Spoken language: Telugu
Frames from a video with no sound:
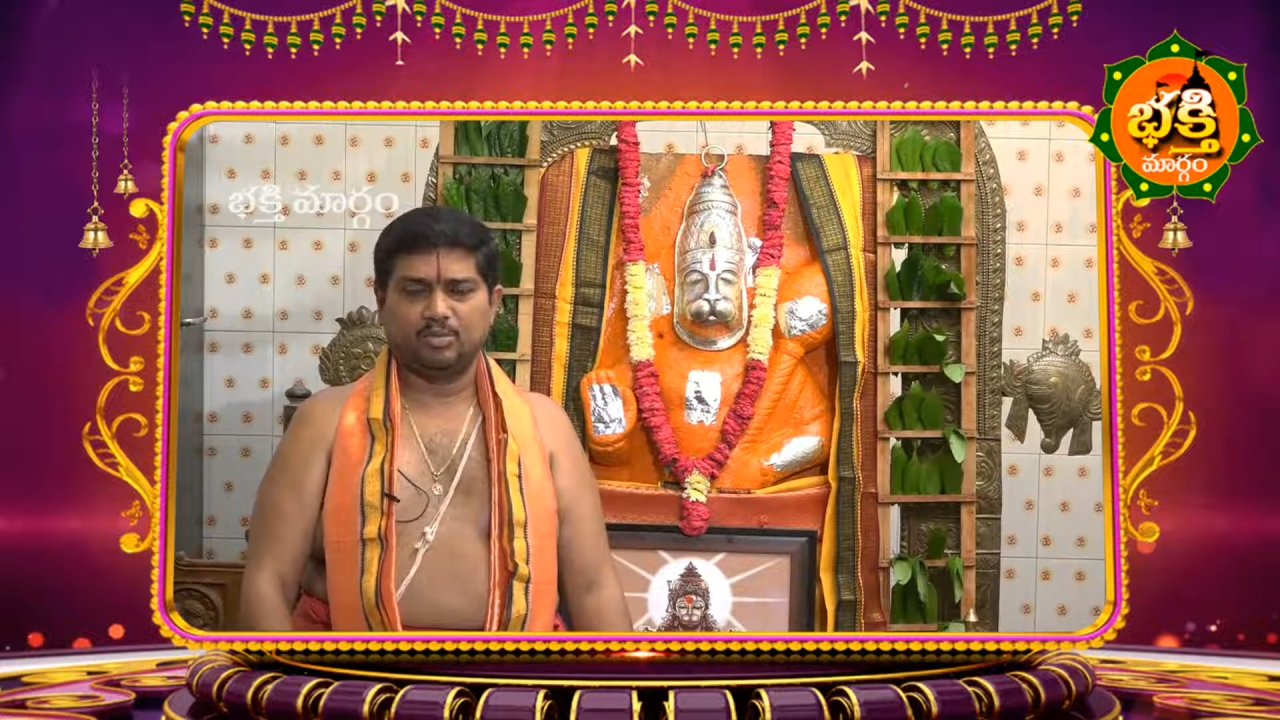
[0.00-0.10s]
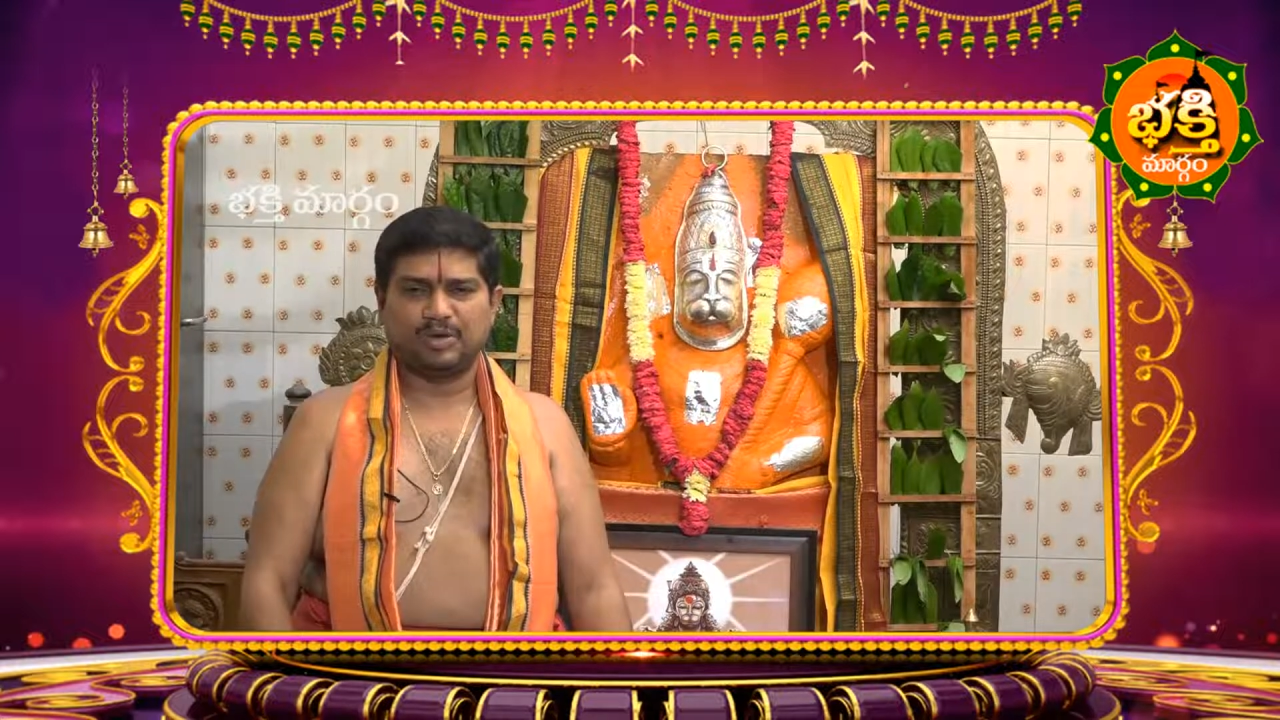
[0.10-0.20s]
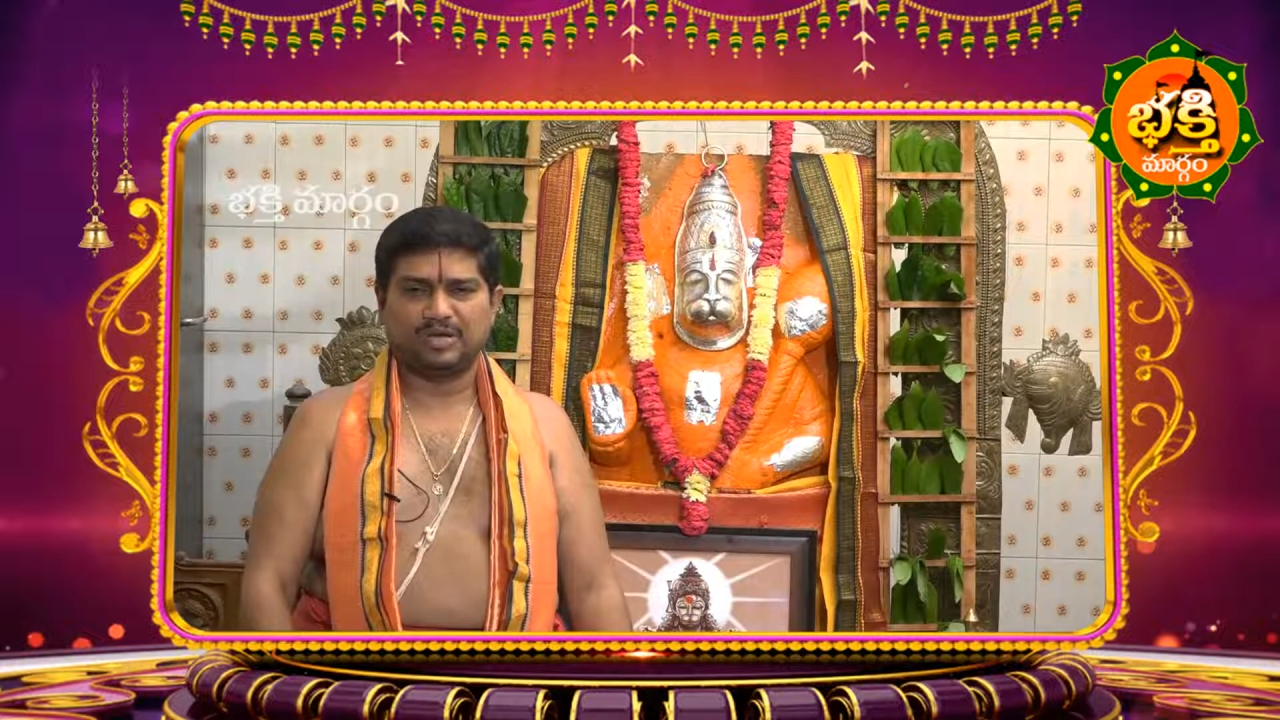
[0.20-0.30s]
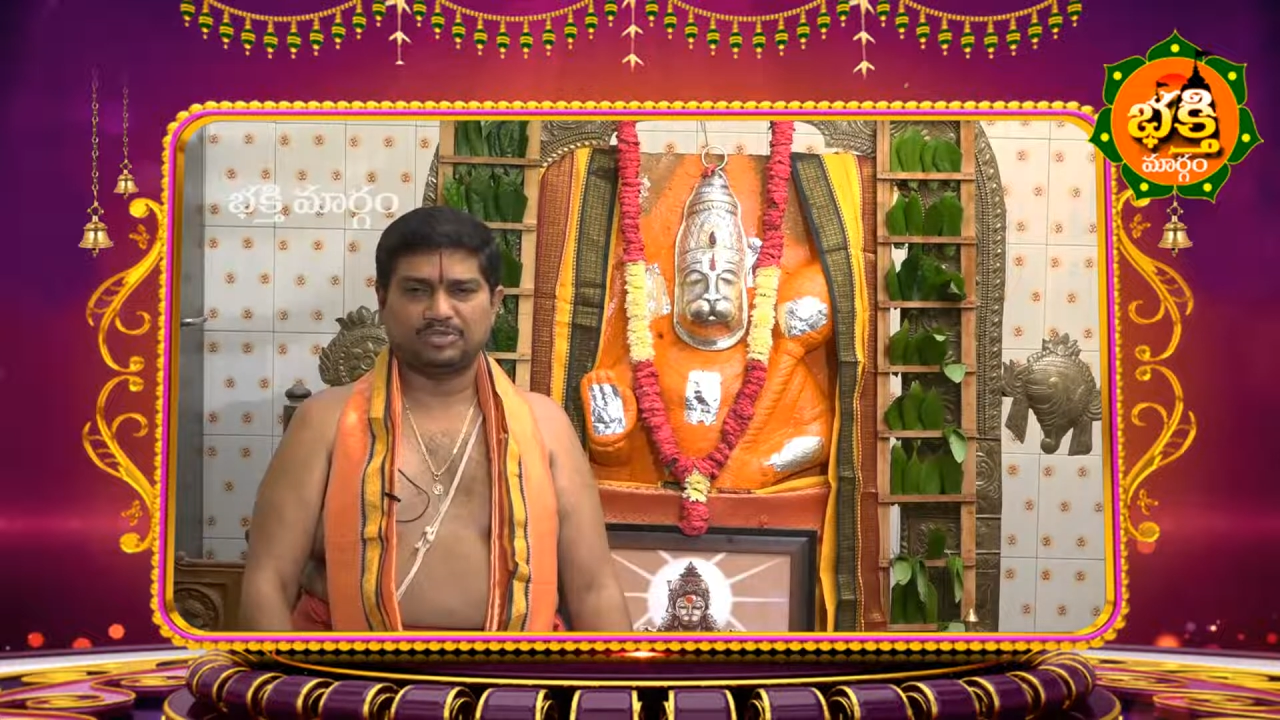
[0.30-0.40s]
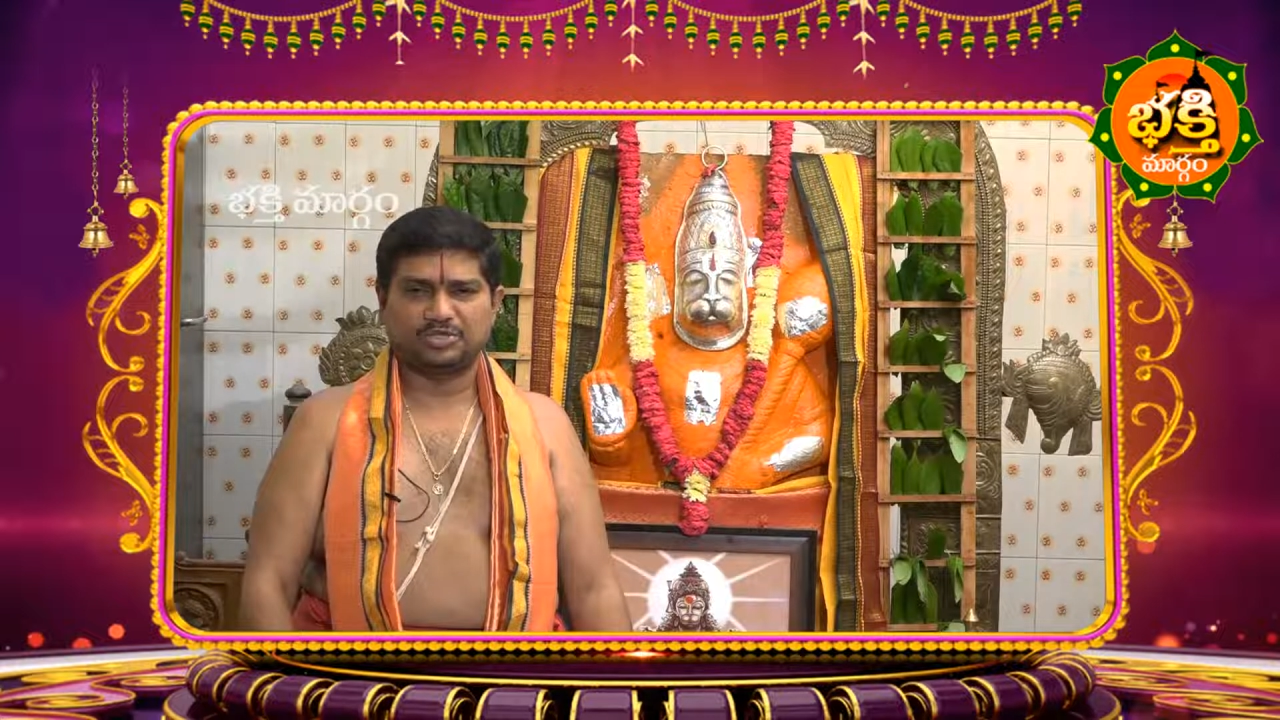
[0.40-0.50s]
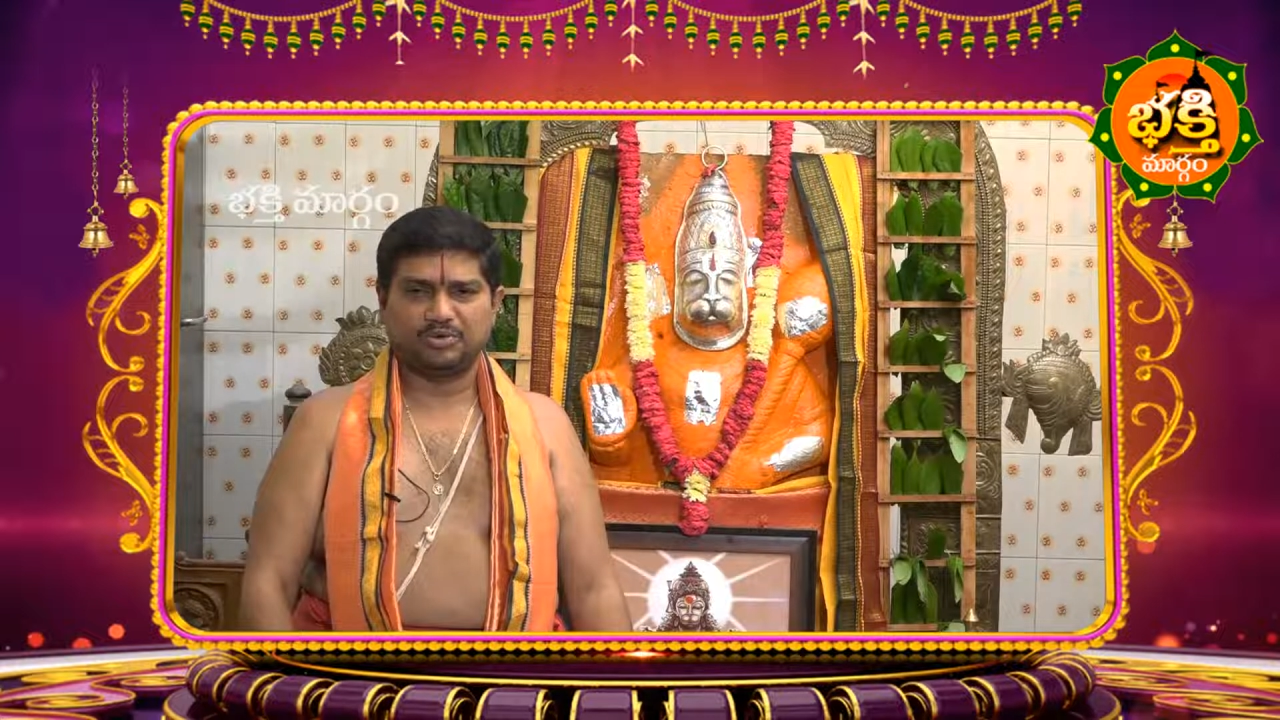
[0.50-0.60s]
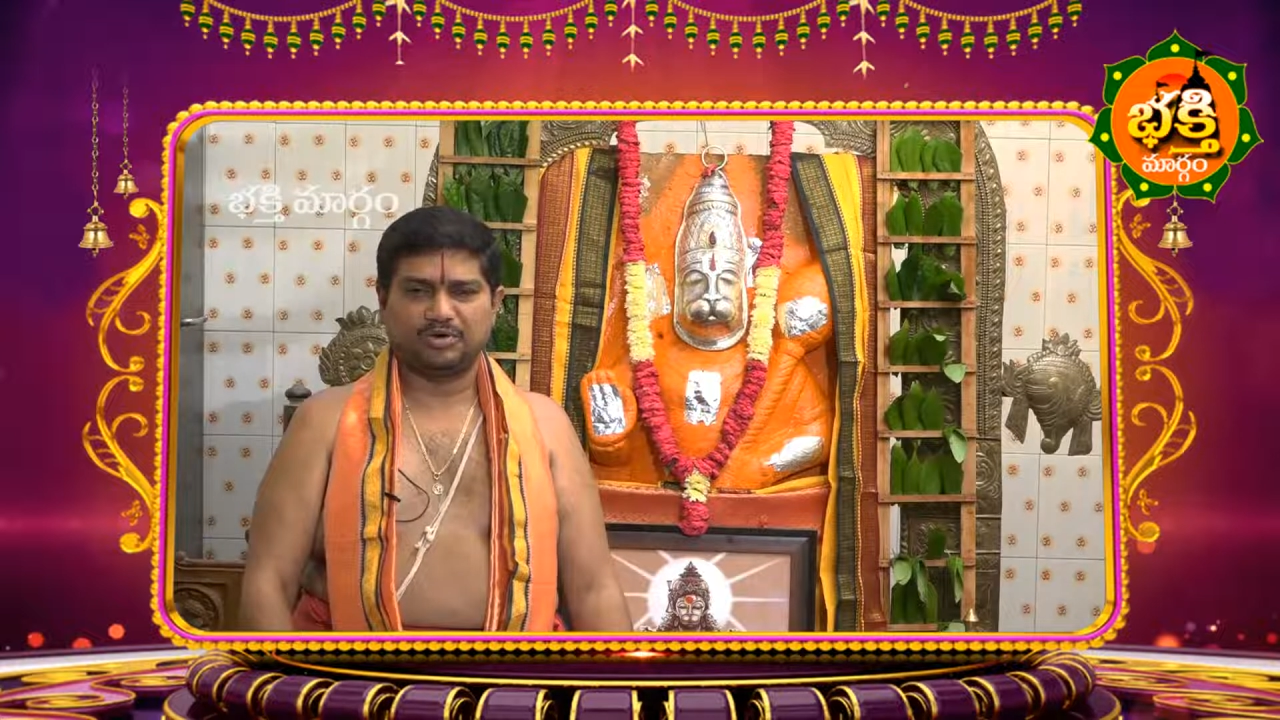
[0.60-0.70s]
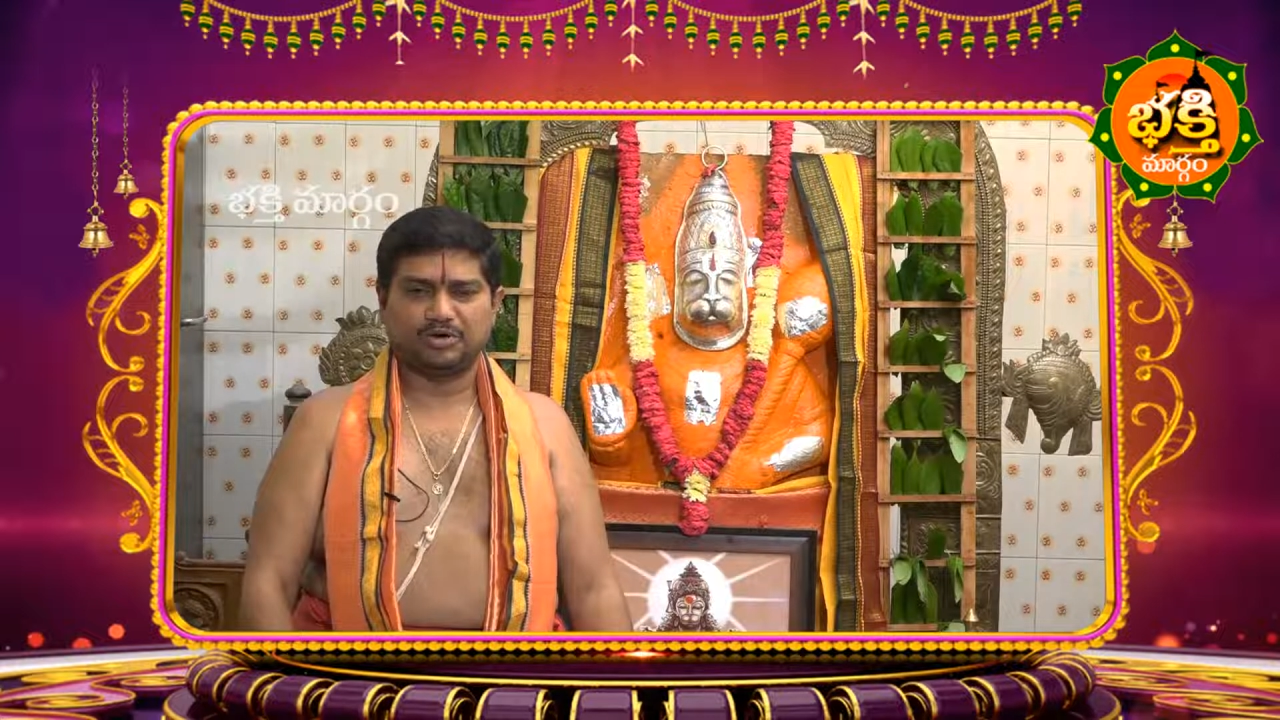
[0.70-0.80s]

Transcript: ముప్పై నిమిషముల